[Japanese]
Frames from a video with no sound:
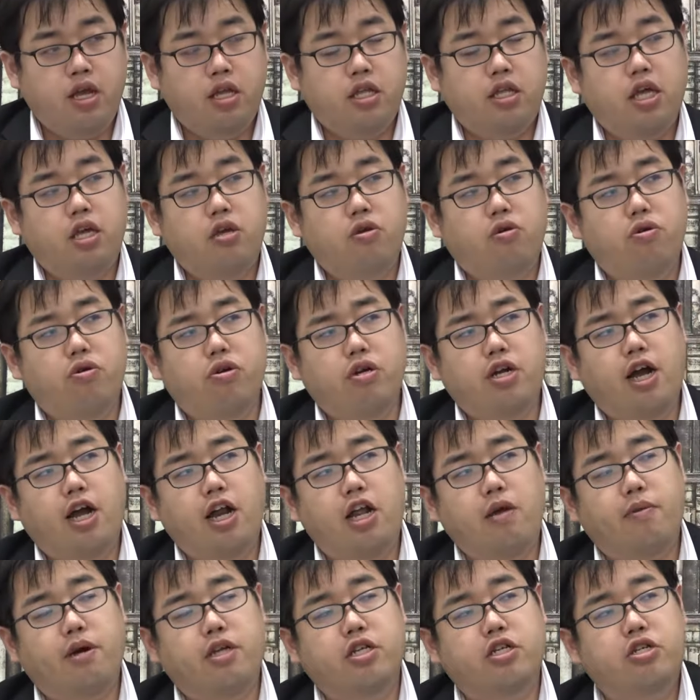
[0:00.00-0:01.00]
で、余裕があ
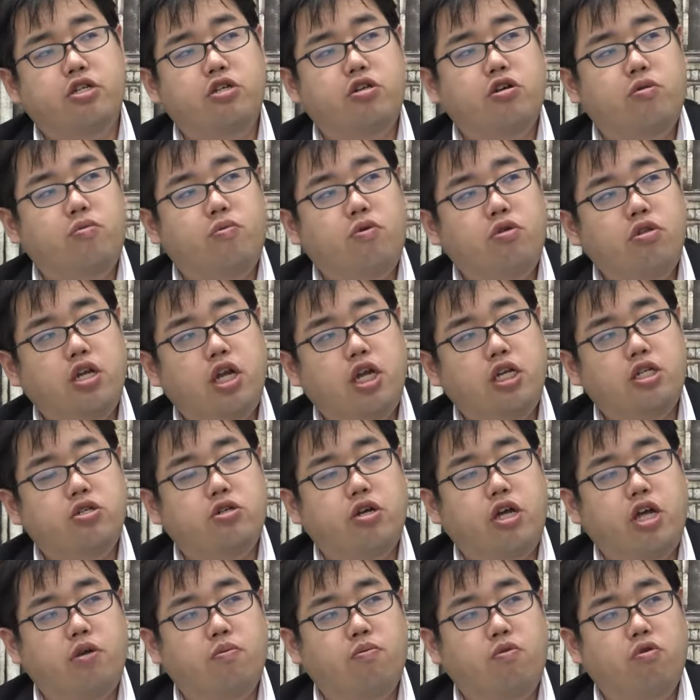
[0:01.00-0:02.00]
れば重要問題集
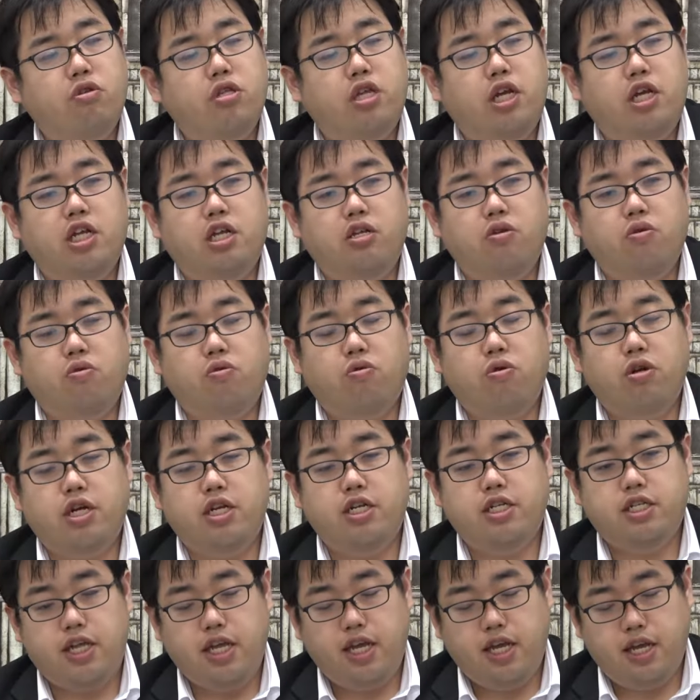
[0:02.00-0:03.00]
の A 問題などをこな
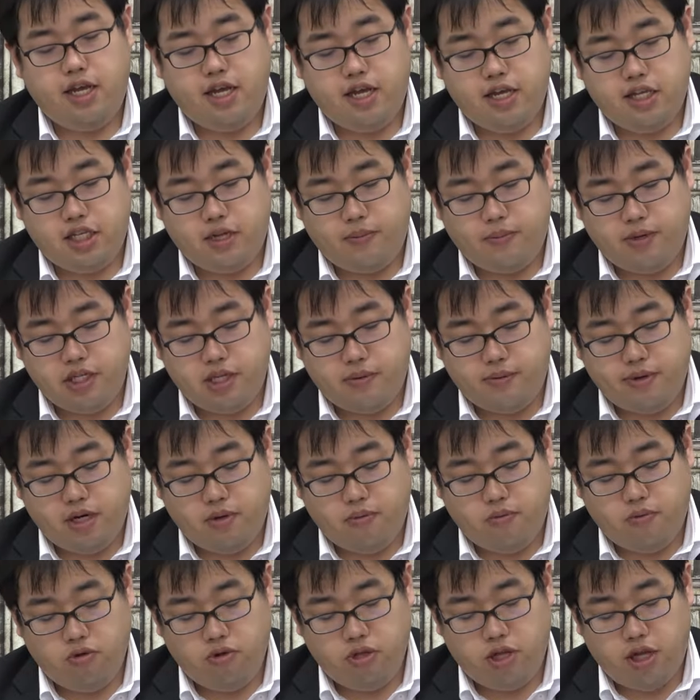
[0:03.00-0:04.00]
してさまざまな
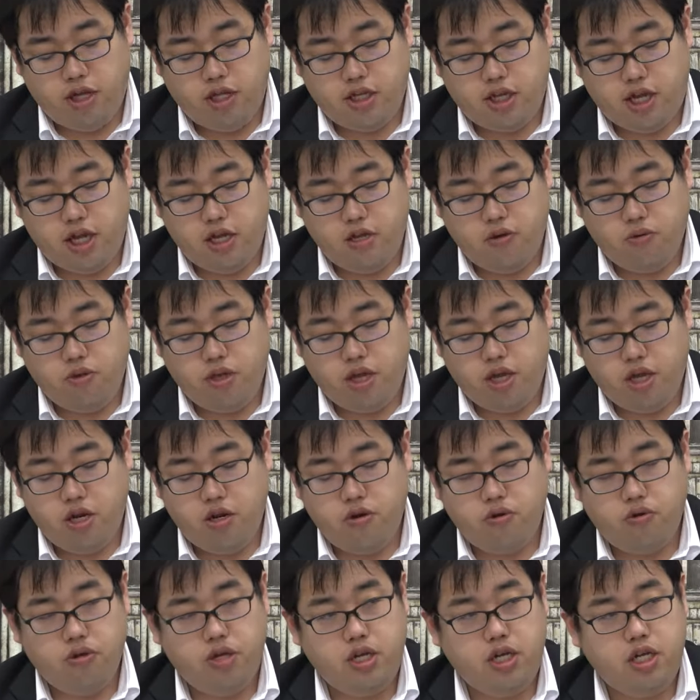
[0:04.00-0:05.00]
問題に対応できる
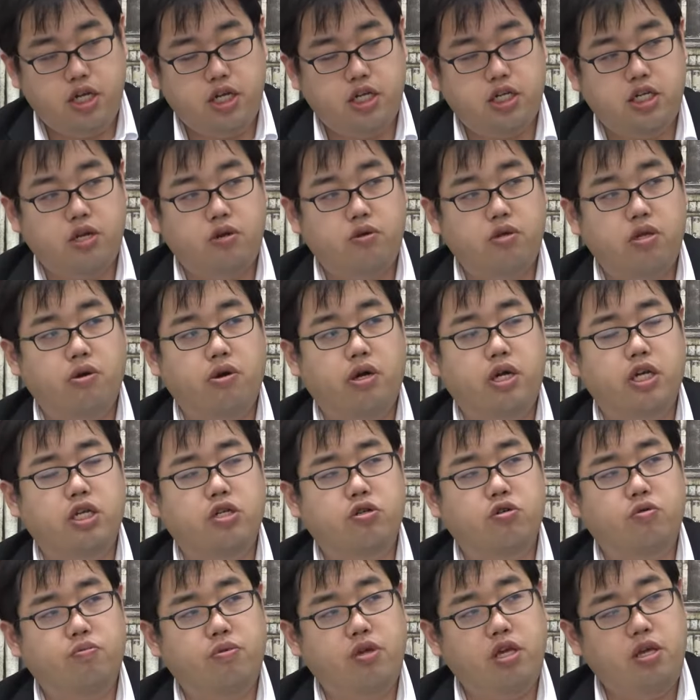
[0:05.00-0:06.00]
ようにしておいた方がいいで
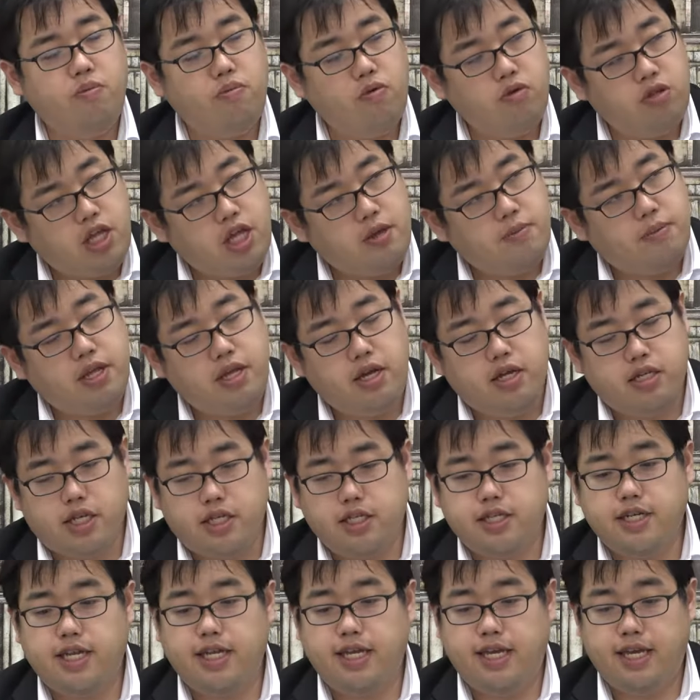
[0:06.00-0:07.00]
しょう。 B 問題まではさ
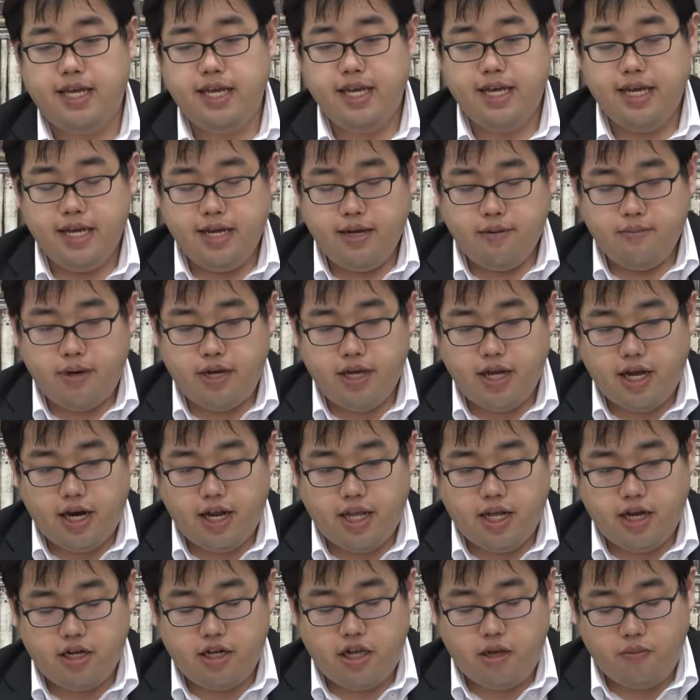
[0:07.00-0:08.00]
すがに、まあ、やれ
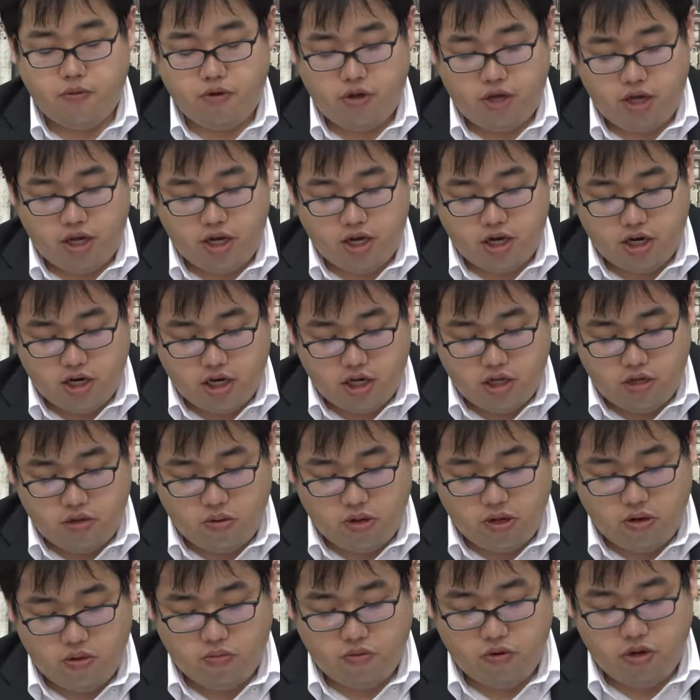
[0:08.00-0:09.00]
なくてもいいかなと
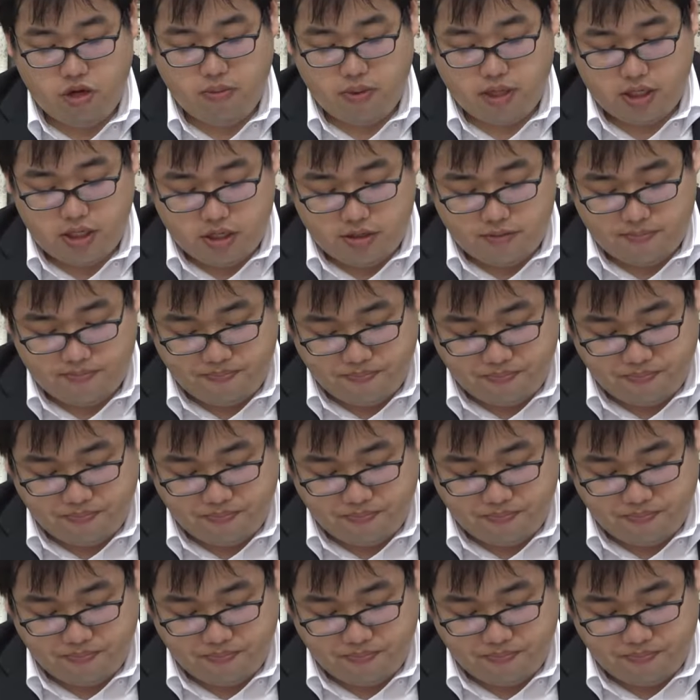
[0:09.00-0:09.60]
は思います。